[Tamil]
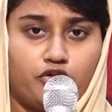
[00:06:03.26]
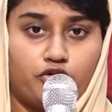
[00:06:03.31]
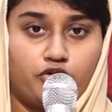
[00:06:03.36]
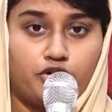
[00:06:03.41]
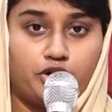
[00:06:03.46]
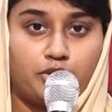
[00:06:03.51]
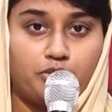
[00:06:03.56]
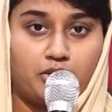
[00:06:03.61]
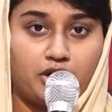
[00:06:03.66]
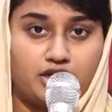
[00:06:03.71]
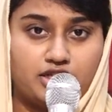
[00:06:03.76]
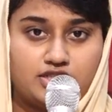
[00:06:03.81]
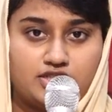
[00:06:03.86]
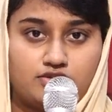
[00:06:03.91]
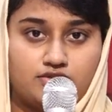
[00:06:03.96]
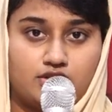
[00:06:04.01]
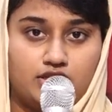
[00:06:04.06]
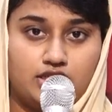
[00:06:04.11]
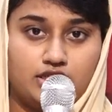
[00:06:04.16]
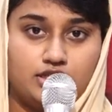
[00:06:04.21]
அவங்களுடைய மனசு
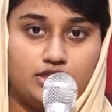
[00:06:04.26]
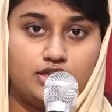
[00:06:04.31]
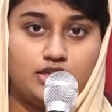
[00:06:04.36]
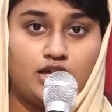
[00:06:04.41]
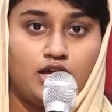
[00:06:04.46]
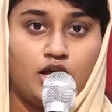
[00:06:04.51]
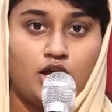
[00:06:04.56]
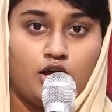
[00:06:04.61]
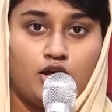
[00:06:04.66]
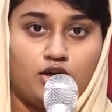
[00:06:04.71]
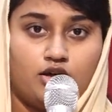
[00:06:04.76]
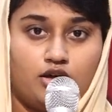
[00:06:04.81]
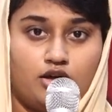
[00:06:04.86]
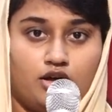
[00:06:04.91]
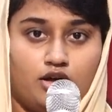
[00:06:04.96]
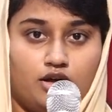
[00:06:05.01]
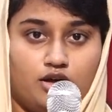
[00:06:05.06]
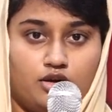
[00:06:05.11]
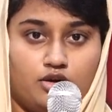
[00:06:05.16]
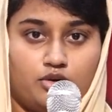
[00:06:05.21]
வந்து
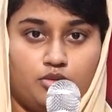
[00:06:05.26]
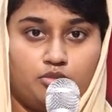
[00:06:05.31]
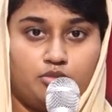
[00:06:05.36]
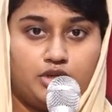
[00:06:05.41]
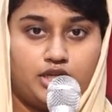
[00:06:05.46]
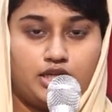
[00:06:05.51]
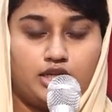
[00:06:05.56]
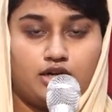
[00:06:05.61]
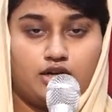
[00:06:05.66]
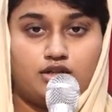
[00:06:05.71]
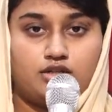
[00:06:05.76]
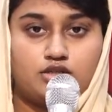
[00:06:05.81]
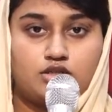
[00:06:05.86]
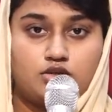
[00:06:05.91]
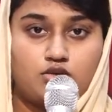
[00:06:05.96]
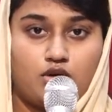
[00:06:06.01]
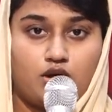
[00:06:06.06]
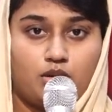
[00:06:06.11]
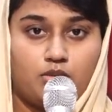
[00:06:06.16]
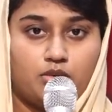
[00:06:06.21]
ரொம்ப இறக்க
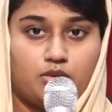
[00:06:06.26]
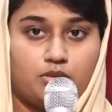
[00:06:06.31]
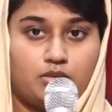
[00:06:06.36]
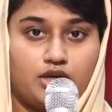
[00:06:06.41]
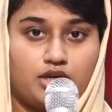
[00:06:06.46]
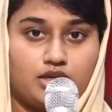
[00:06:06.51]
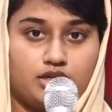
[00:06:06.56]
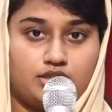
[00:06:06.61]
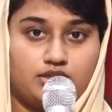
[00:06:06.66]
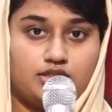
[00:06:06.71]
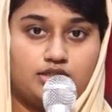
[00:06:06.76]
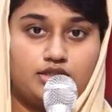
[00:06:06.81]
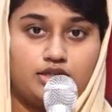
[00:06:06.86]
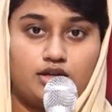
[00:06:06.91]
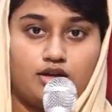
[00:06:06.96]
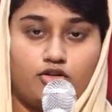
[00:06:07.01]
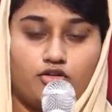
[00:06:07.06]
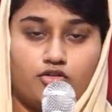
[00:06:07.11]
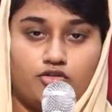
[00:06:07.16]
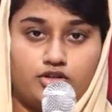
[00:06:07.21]
சுவாபமாக இருந்து
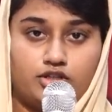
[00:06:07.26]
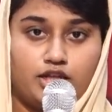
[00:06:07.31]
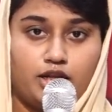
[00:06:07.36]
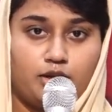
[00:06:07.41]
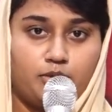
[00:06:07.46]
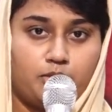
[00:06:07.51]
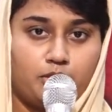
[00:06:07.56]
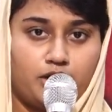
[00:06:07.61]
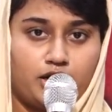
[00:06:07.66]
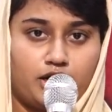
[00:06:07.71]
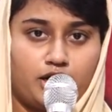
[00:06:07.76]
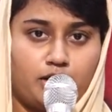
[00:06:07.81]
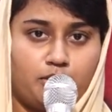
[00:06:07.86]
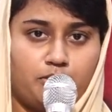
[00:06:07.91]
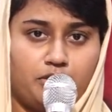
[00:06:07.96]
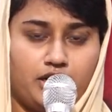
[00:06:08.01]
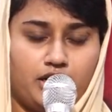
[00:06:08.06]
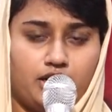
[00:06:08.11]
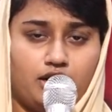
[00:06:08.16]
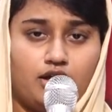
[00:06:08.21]
அவங்க வந்து என்ன பண்ணுறாங்க
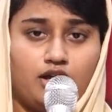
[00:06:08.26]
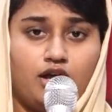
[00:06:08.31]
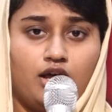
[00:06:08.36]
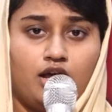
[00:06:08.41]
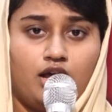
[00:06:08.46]
அப்படின்னா